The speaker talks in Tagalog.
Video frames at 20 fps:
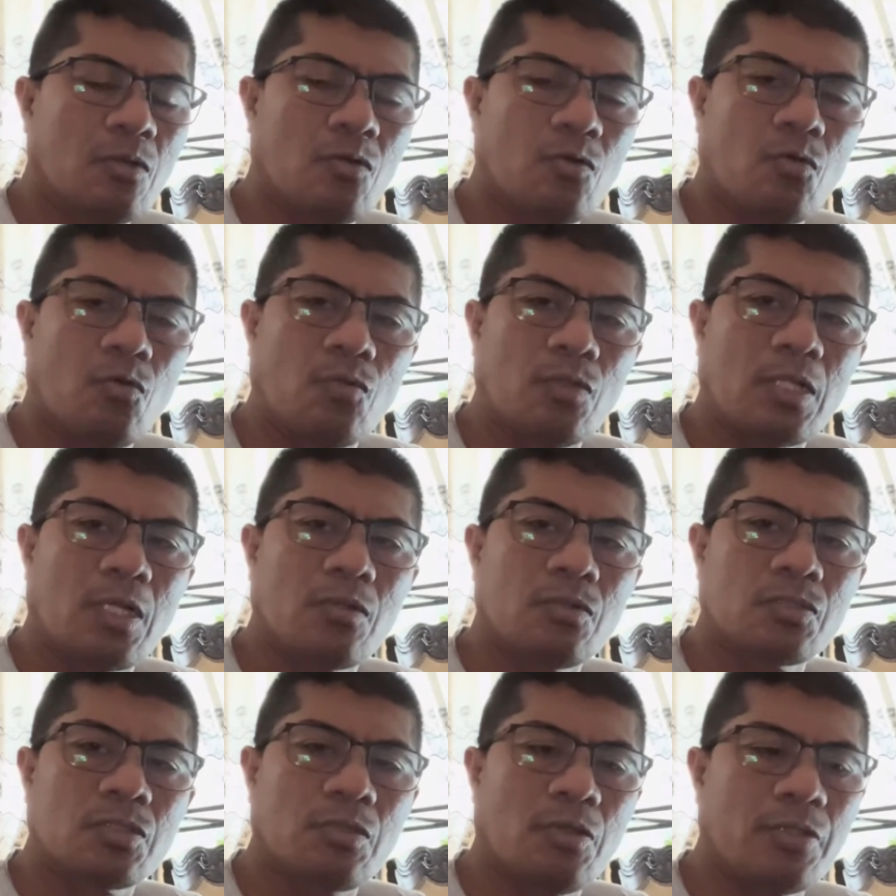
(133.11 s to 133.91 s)
Kung
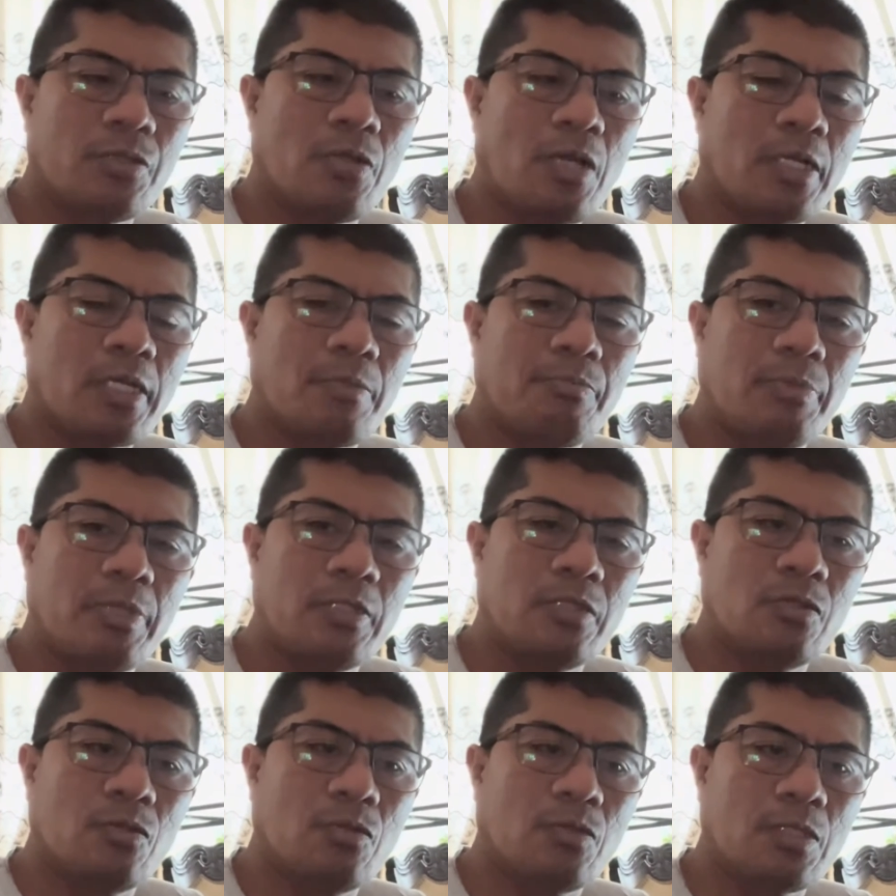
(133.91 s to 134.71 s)
nagustuhan niyo aking
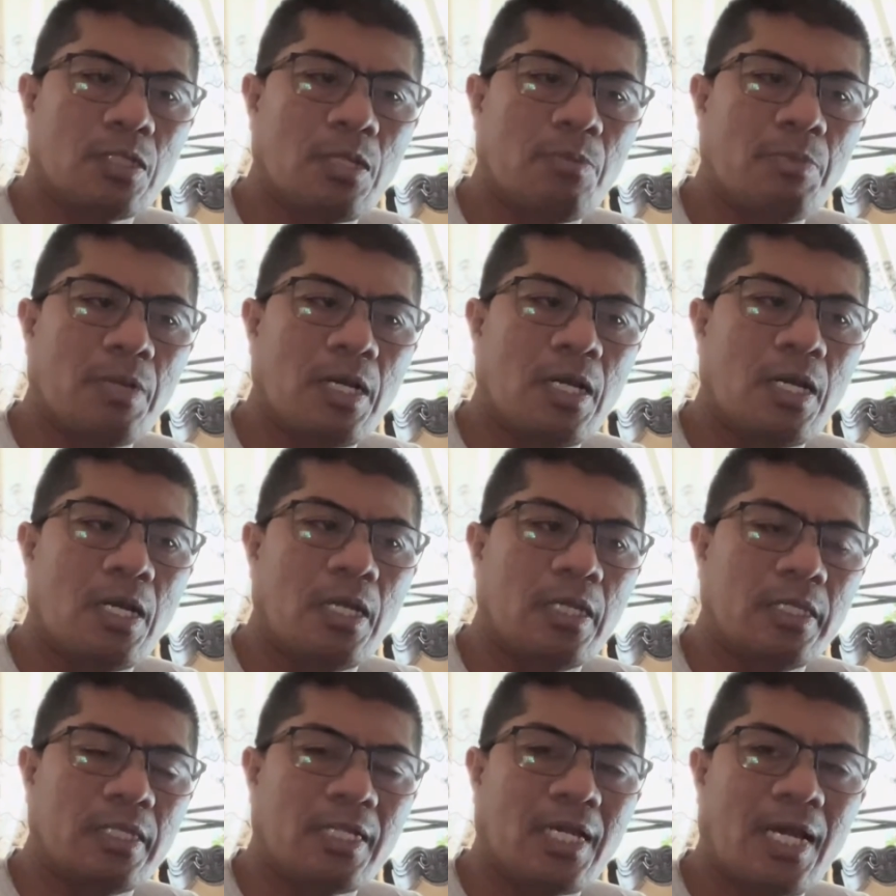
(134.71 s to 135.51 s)
video na
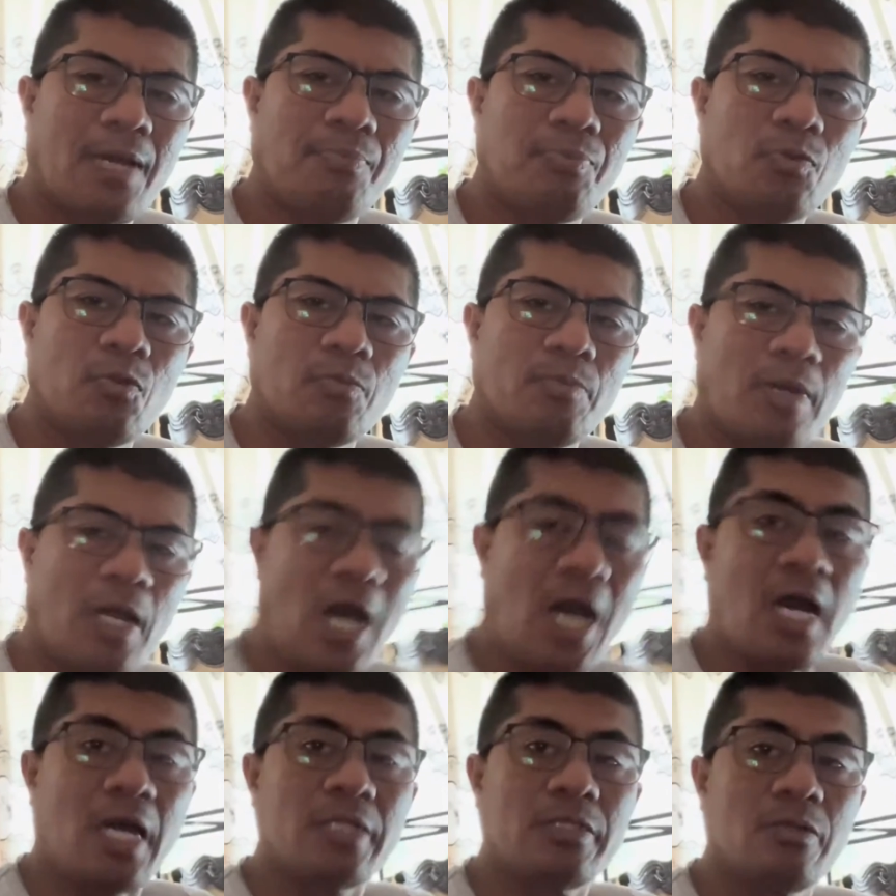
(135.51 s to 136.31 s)
mga ina-upload
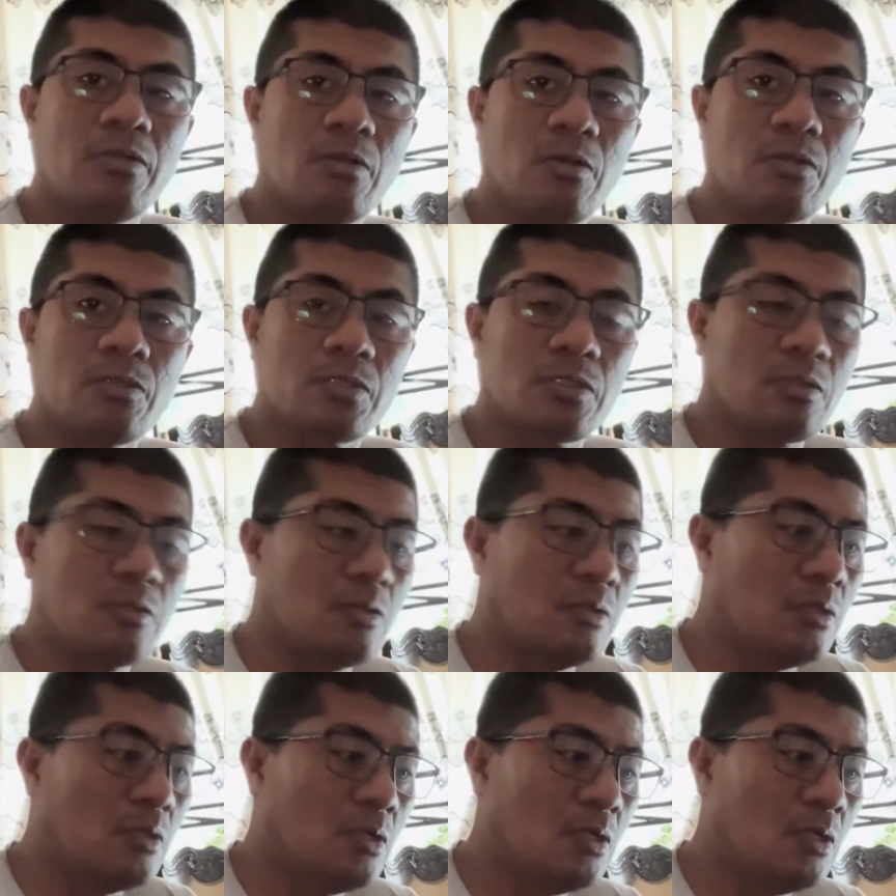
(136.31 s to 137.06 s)
mga kayolog, so